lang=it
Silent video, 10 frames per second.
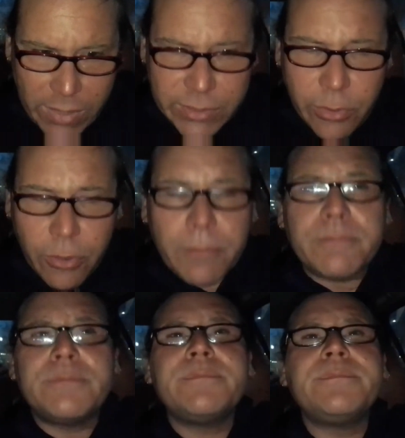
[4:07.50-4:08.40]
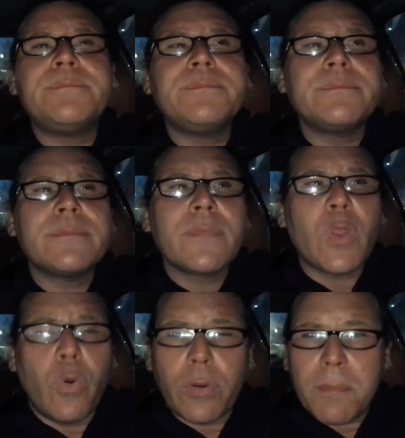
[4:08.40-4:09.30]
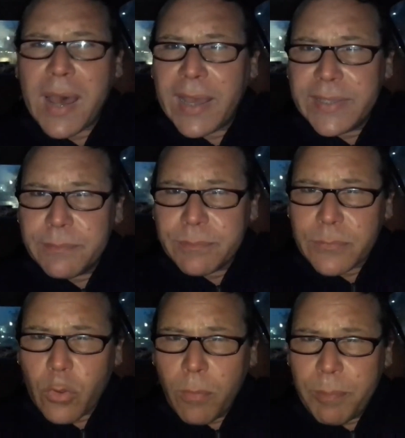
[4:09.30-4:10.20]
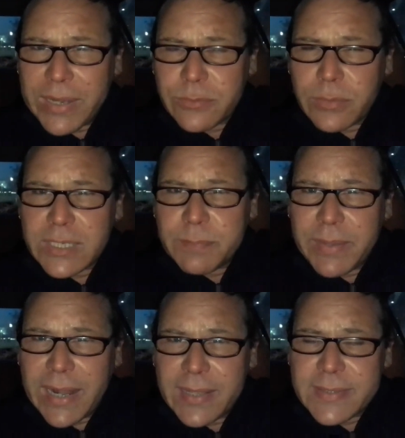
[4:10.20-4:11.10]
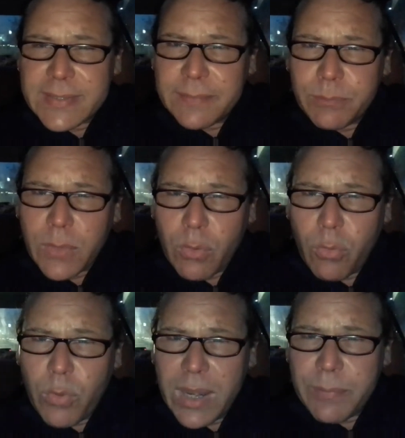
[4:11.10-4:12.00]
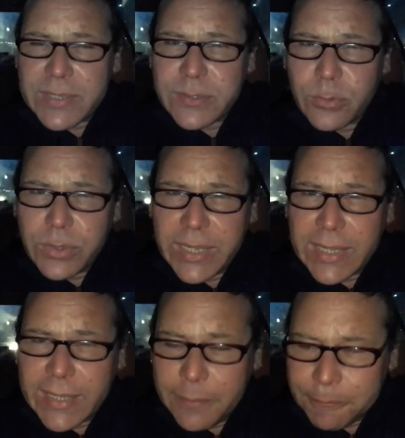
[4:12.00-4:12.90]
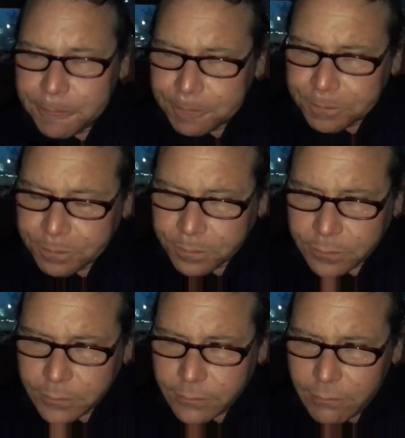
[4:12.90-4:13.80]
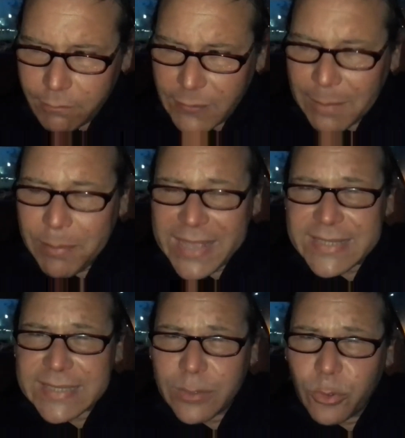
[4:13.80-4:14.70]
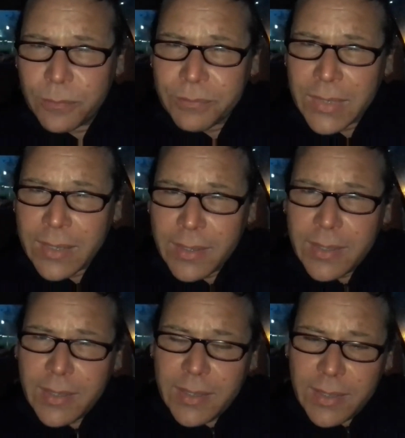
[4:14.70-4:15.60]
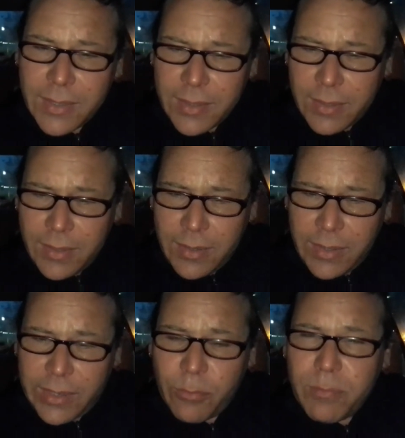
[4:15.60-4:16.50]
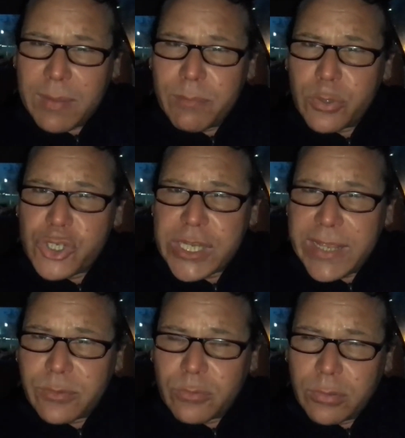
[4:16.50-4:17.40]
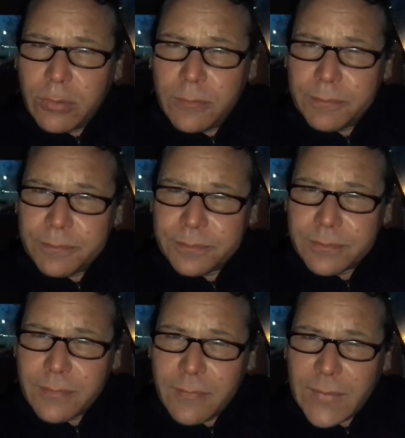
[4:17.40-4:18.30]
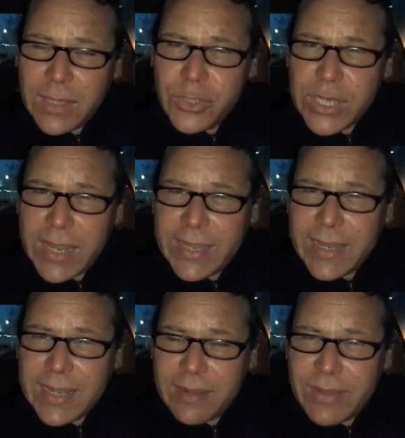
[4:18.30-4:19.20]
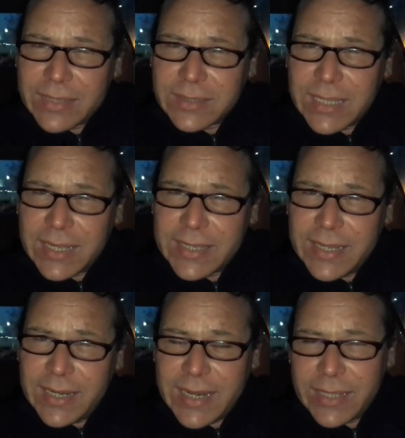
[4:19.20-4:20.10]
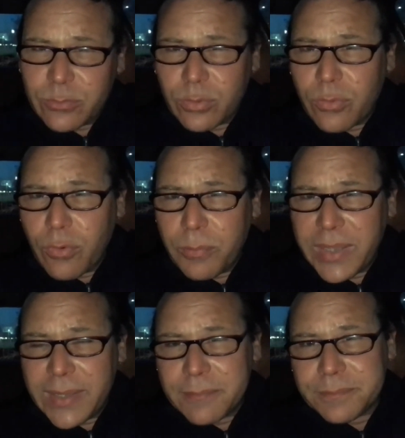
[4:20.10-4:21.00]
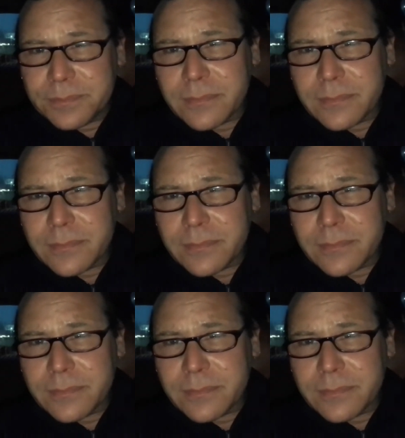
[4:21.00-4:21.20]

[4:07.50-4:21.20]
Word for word: io ormai ho perso la speranza con quelle persone che pensano che un bamboccetto in giacca e cravatta anche a letto come